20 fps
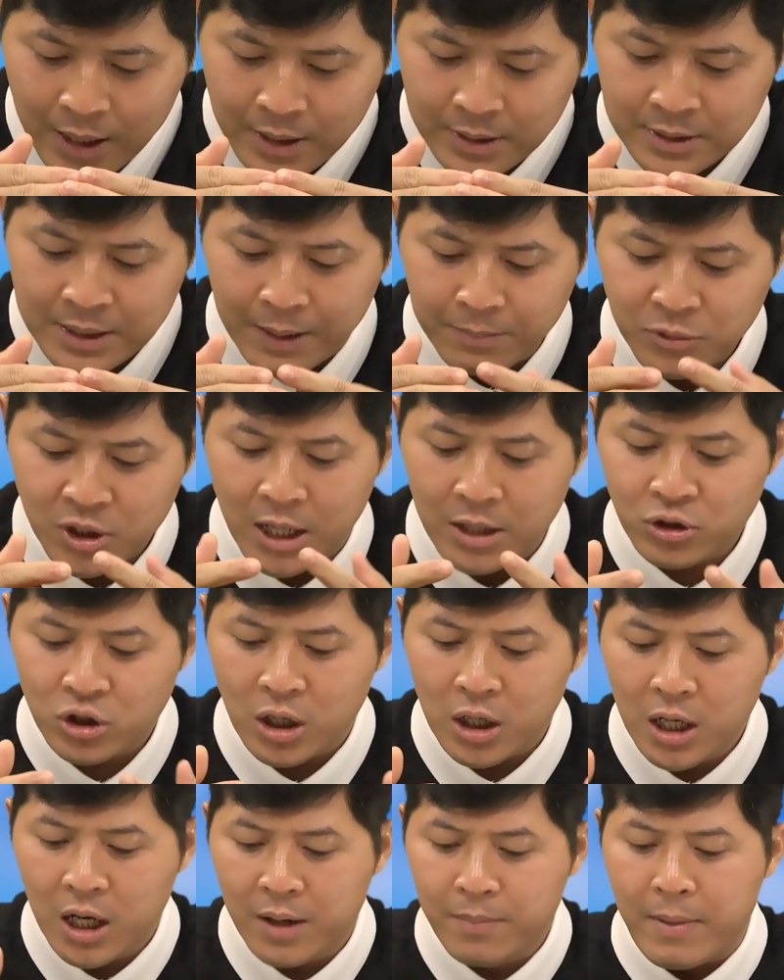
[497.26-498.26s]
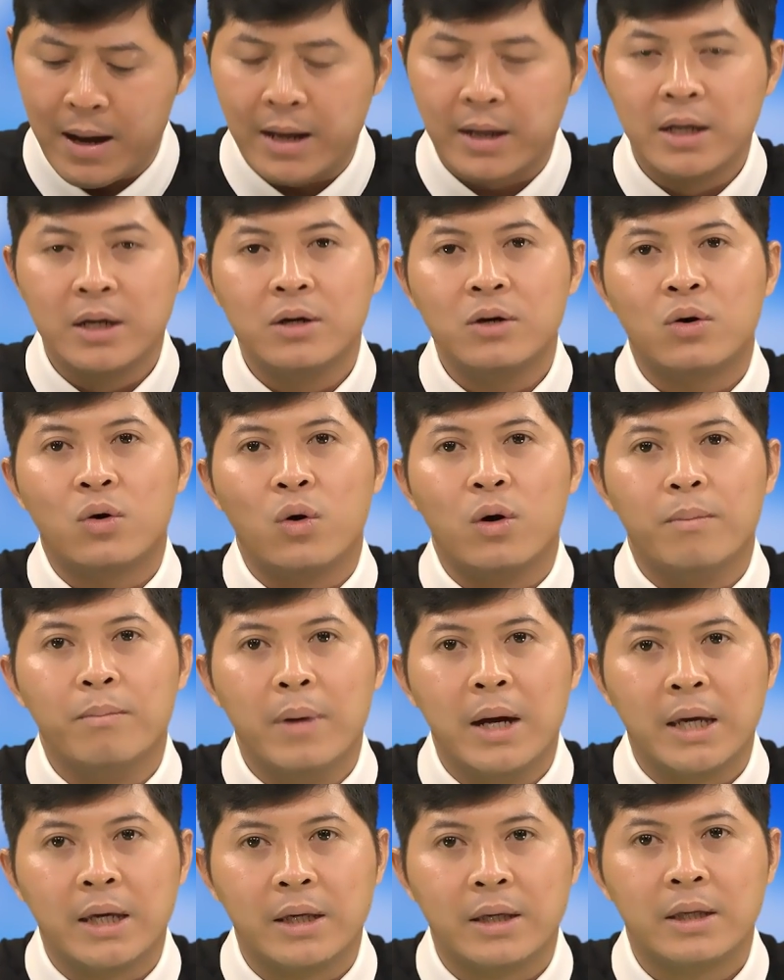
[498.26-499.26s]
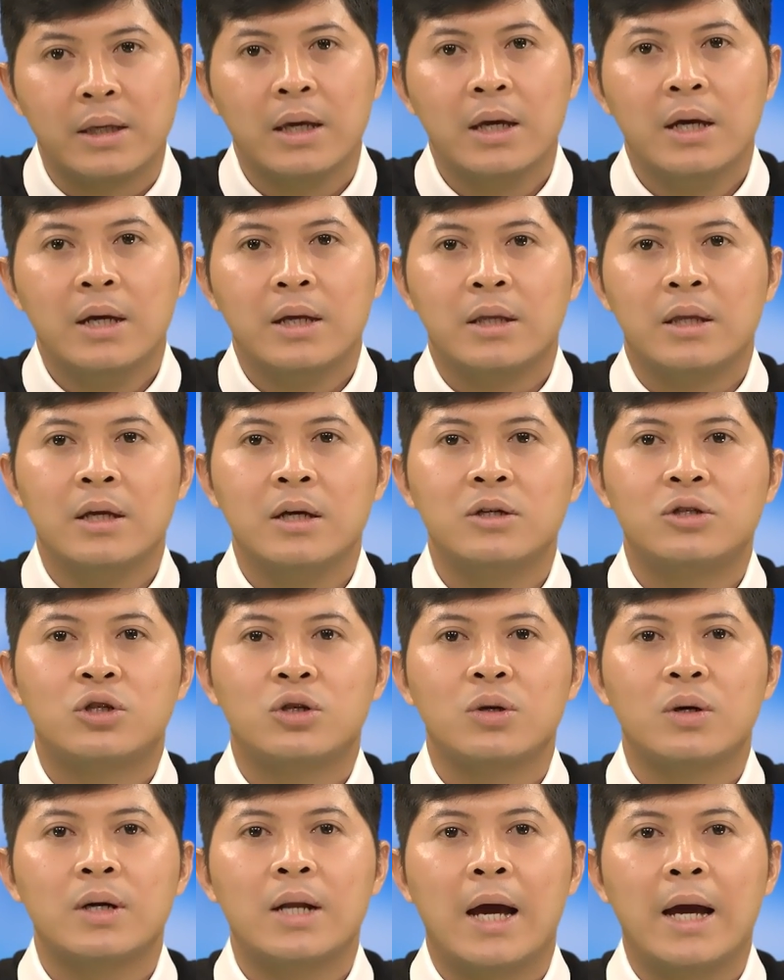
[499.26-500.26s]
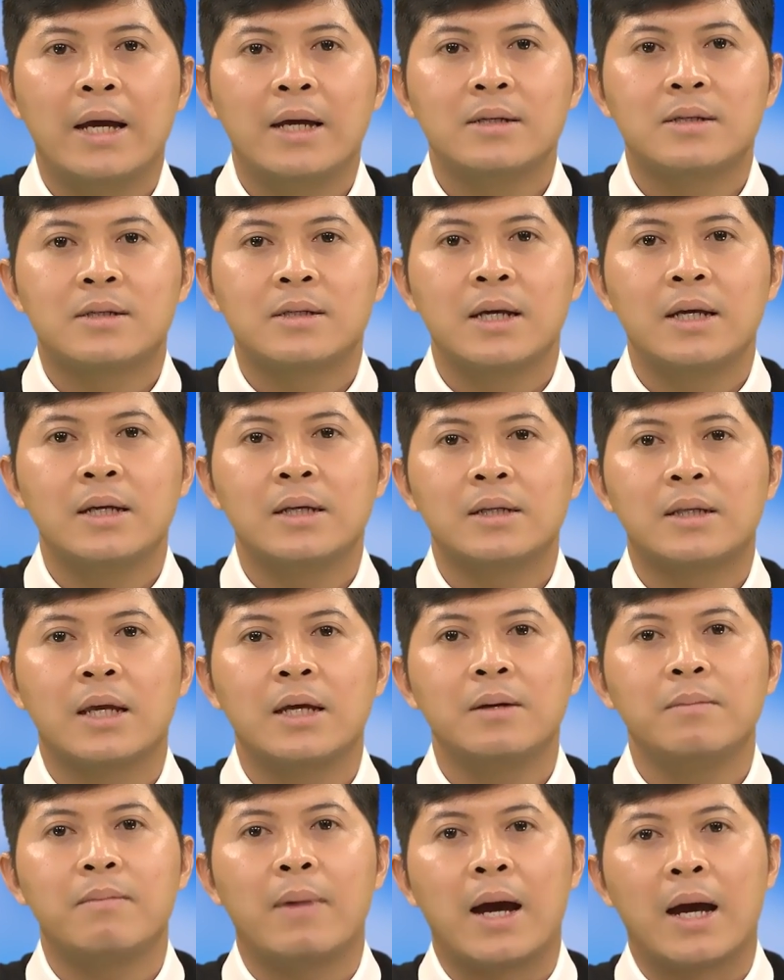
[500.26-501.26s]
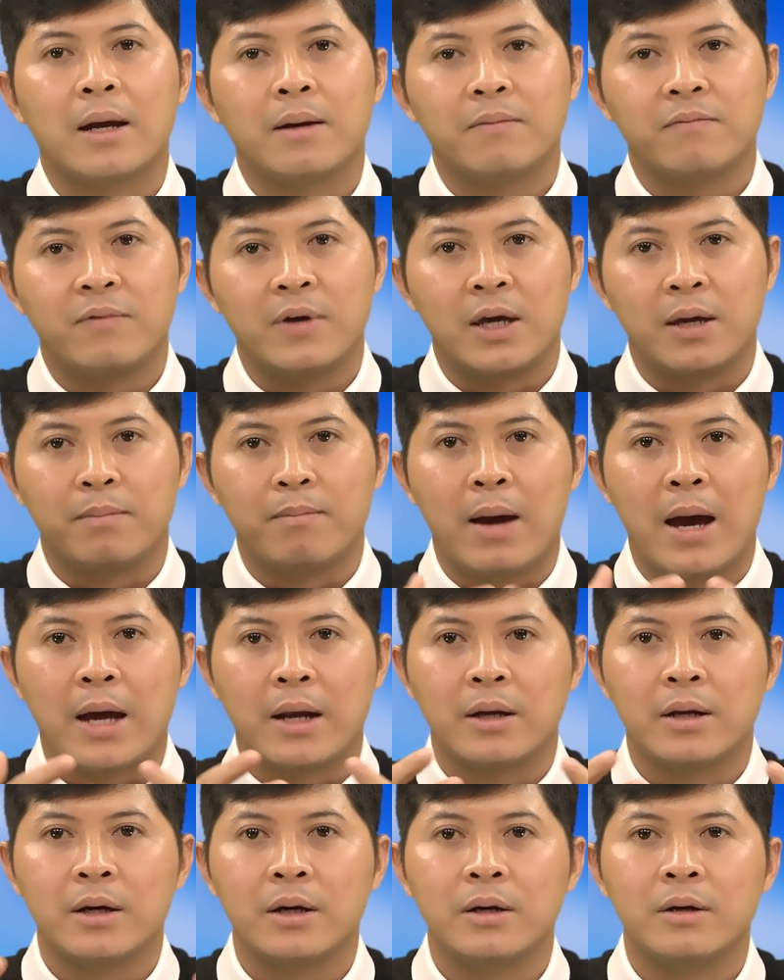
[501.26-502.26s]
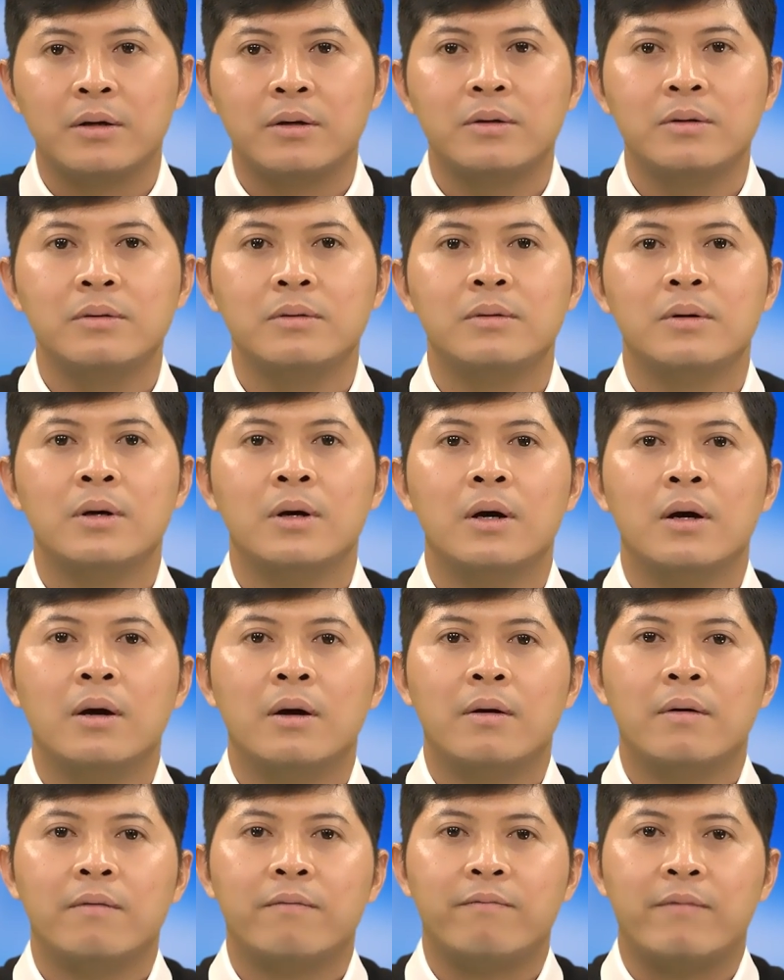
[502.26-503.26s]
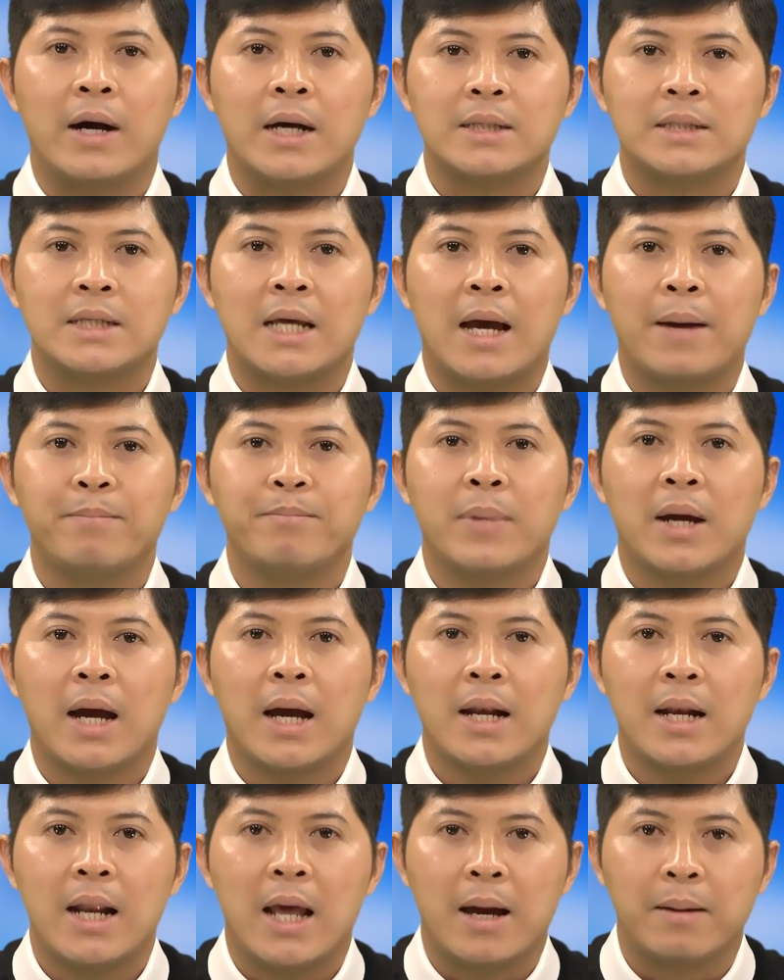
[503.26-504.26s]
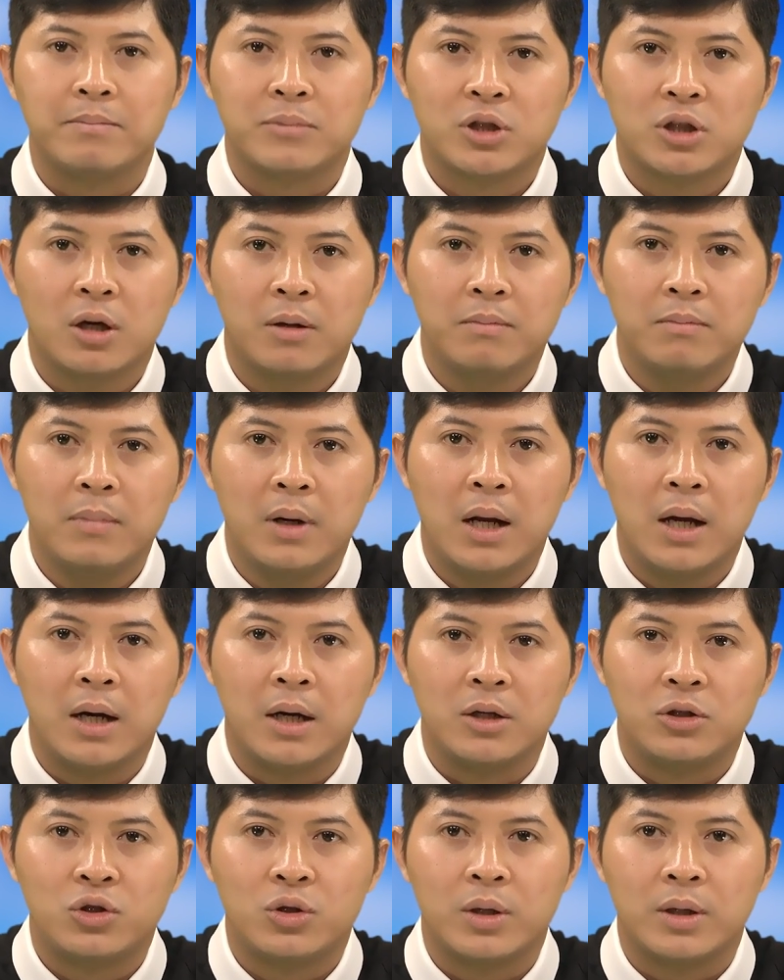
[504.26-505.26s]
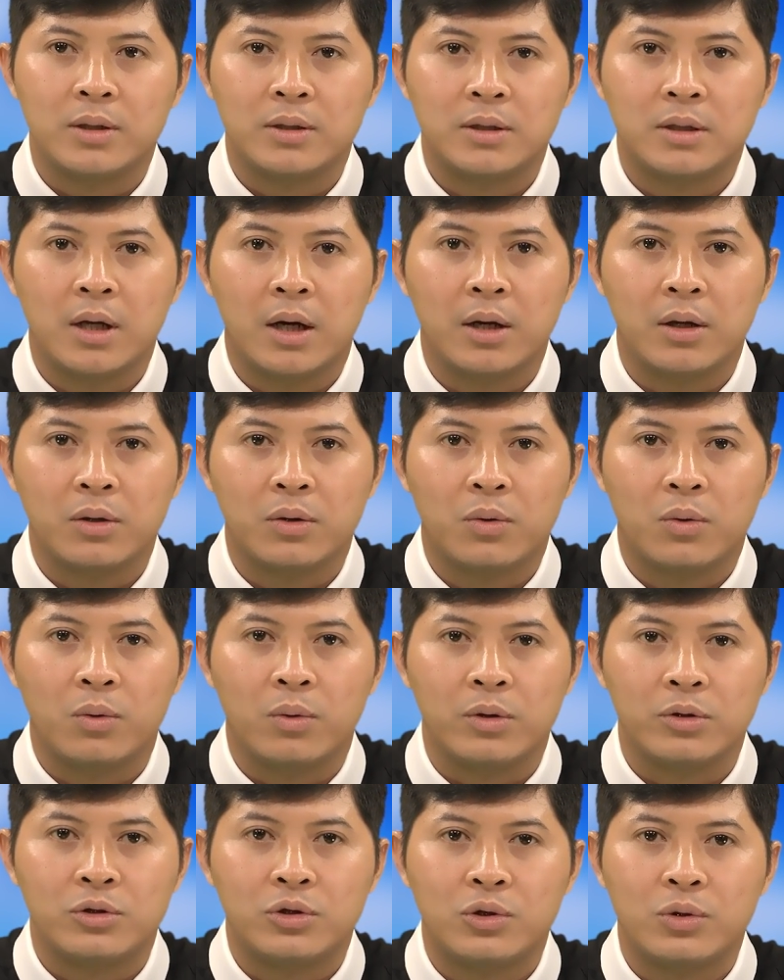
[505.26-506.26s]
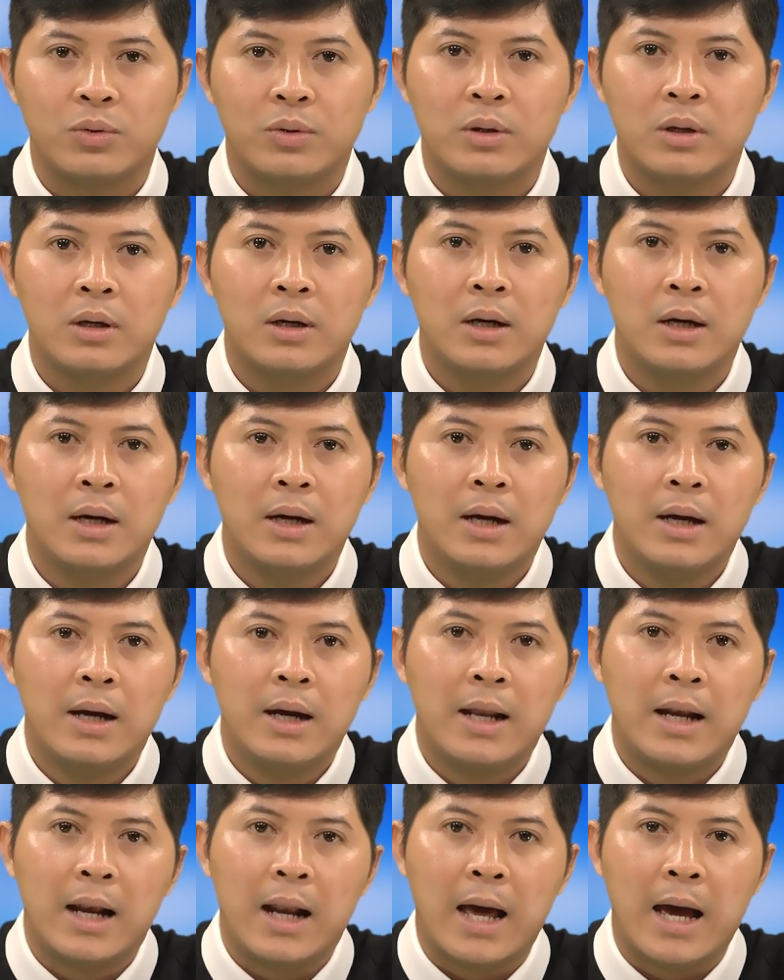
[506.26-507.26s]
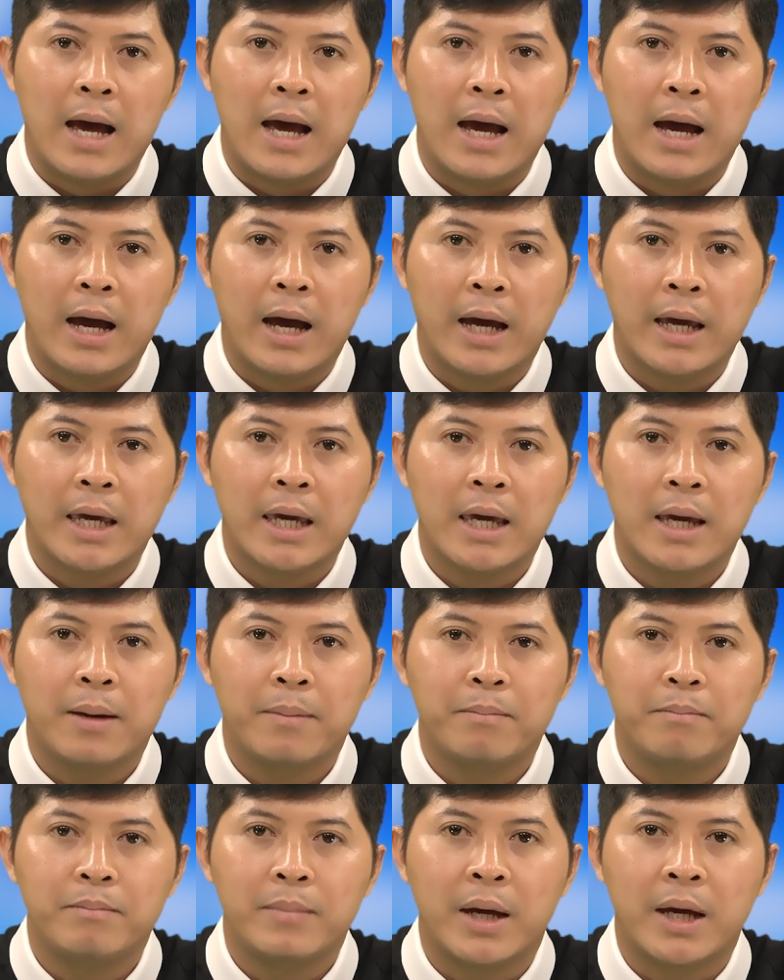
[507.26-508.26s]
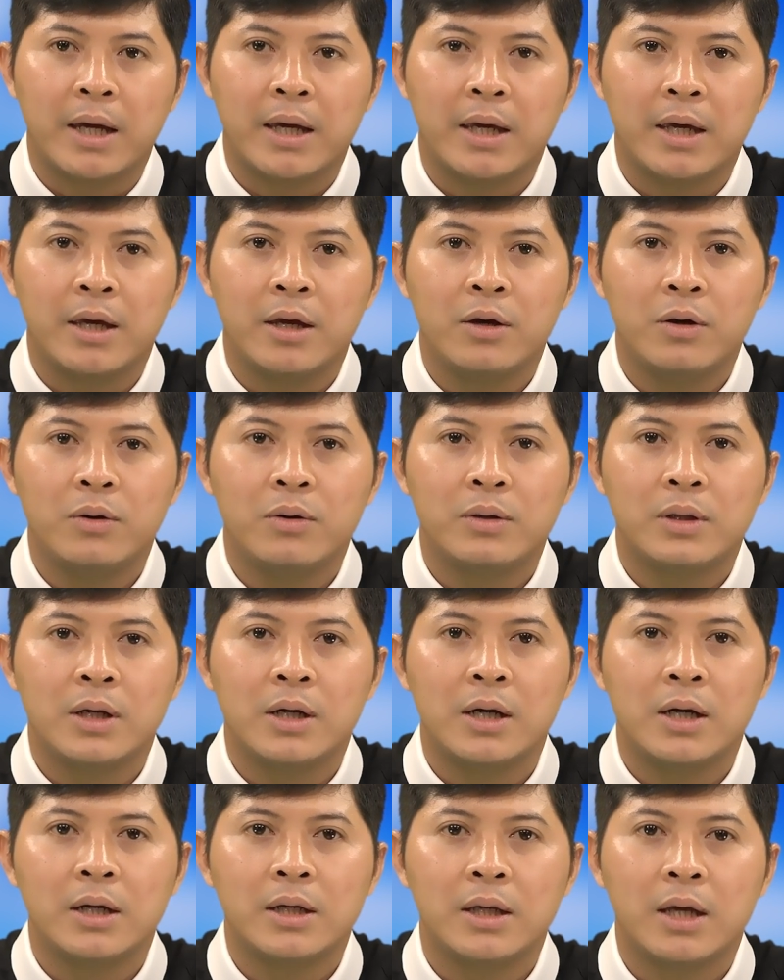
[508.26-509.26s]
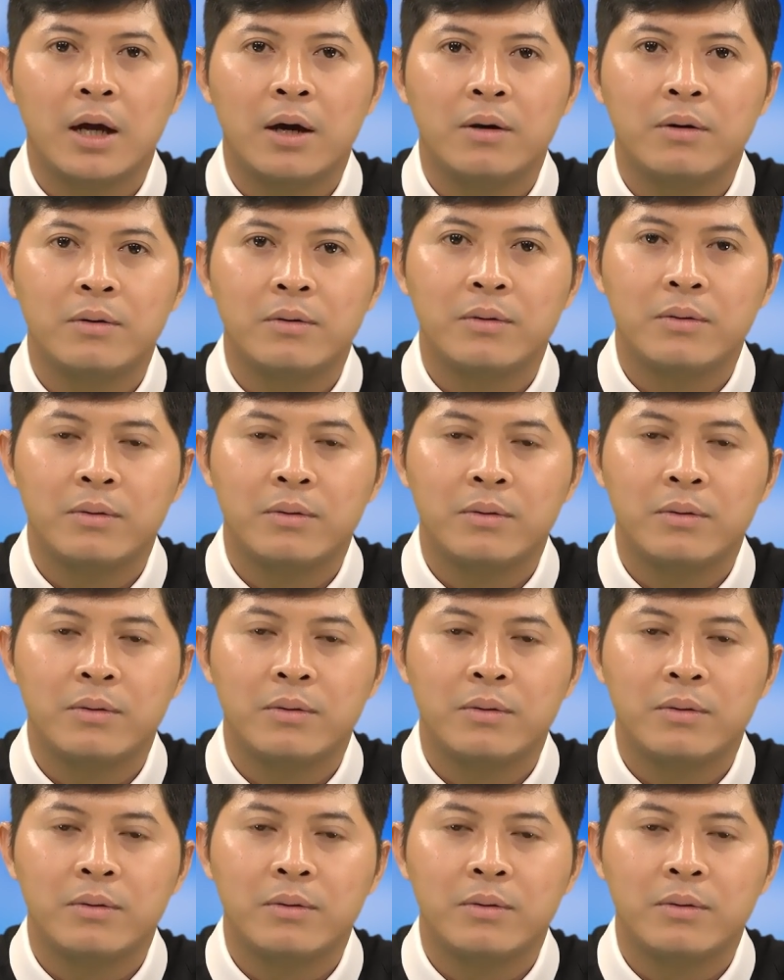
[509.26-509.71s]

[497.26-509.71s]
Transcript: Dám chết cho người bạn hữu của mình như Chúa đã hy sinh tính mạng vì bạn hữu và dám can đảm sống lời truyền dạy của Chúa là anh em hãy yêu thương nhau.